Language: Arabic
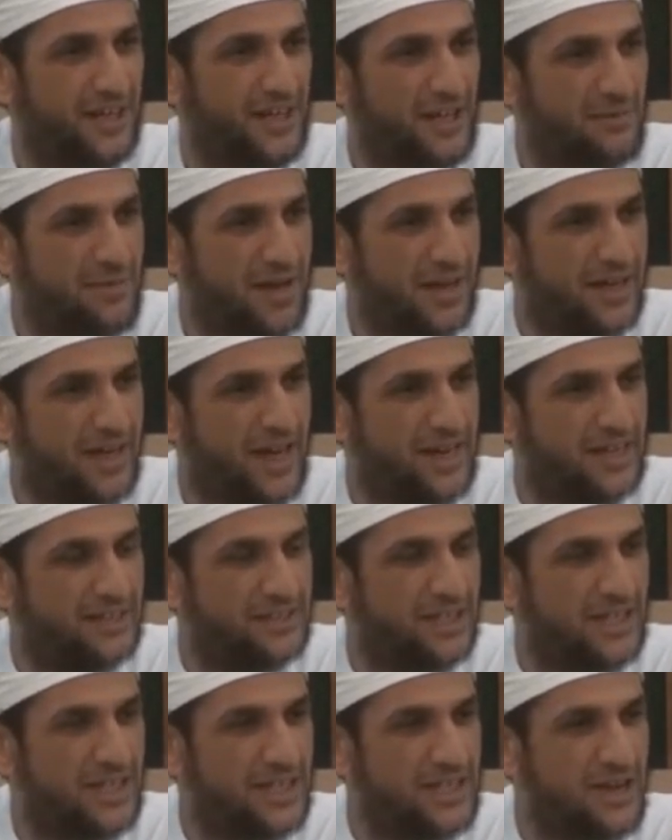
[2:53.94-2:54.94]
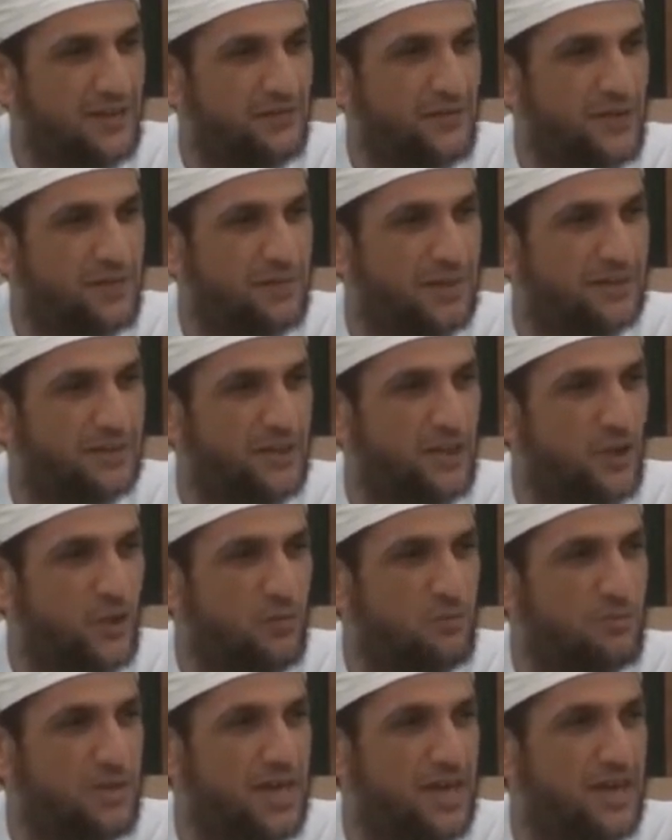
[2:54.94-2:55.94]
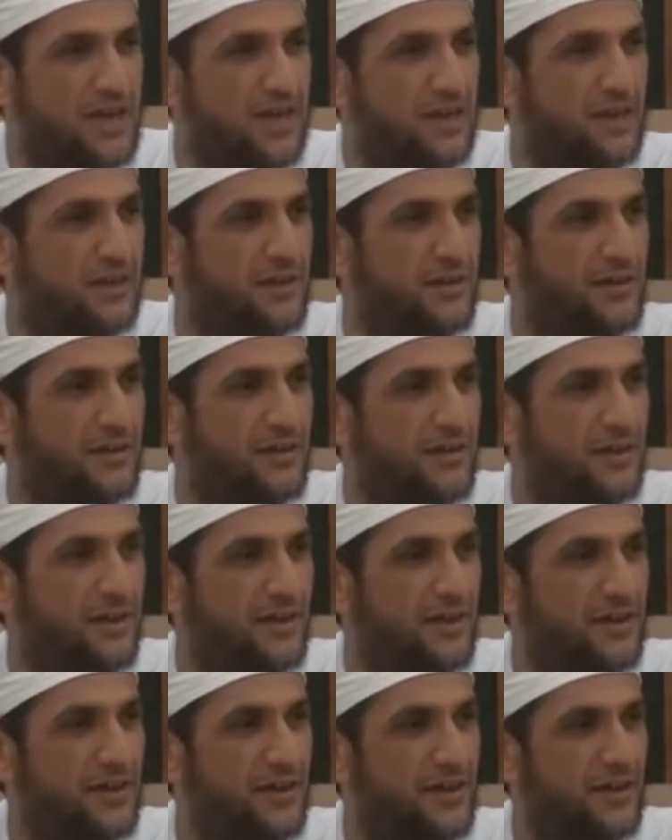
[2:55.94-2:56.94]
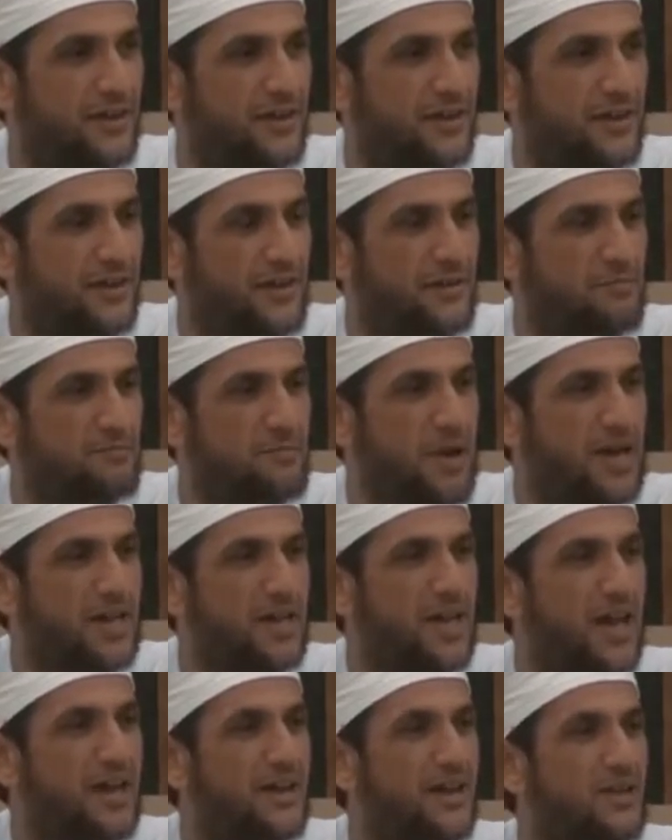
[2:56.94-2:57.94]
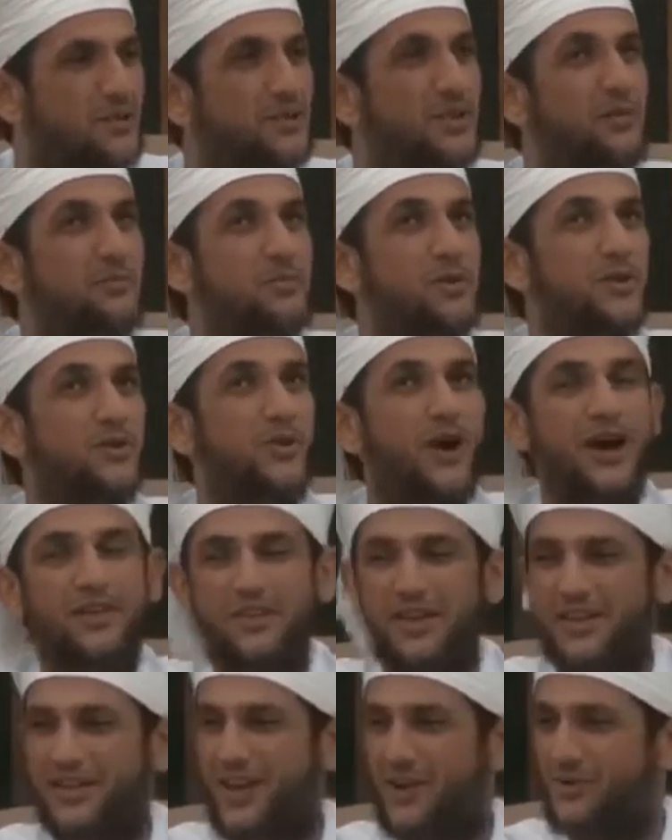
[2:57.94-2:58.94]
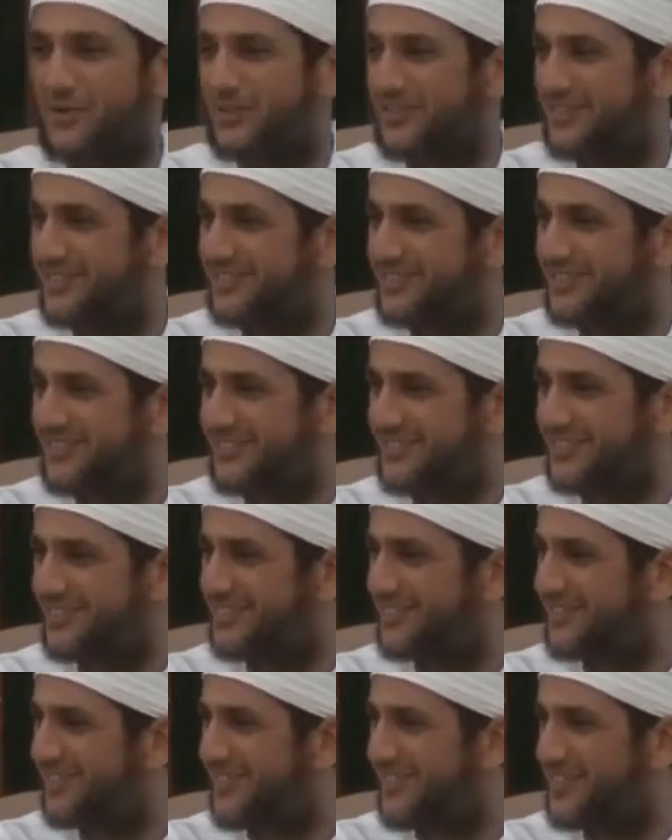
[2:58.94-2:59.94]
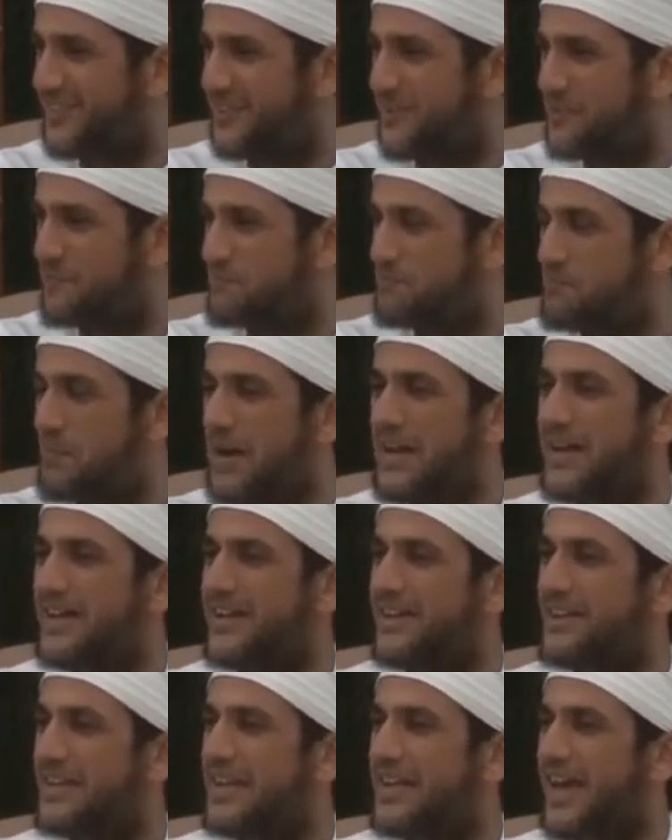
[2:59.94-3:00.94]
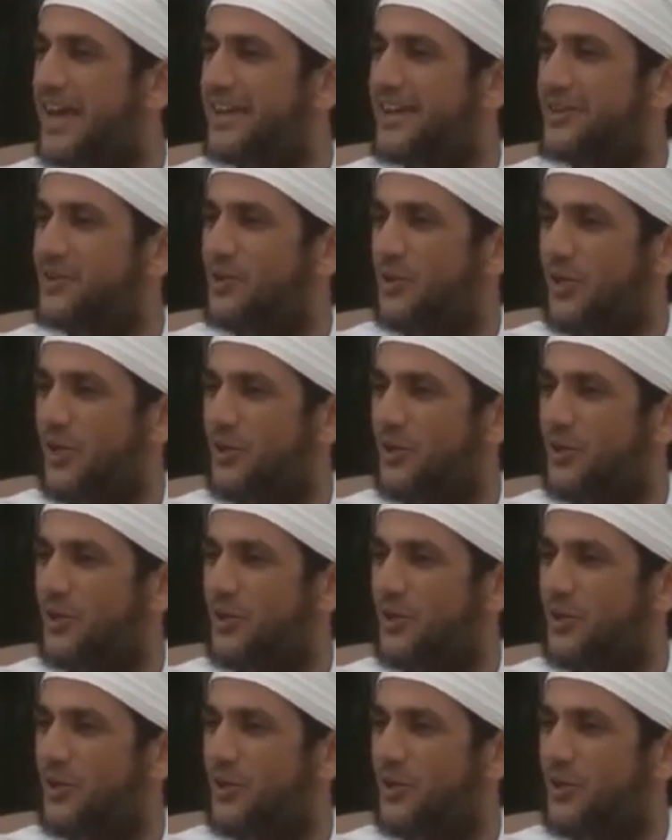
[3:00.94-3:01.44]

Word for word: حينما كان جنينا في بطن أمه من كان يدبر هذا الكون من الذي كان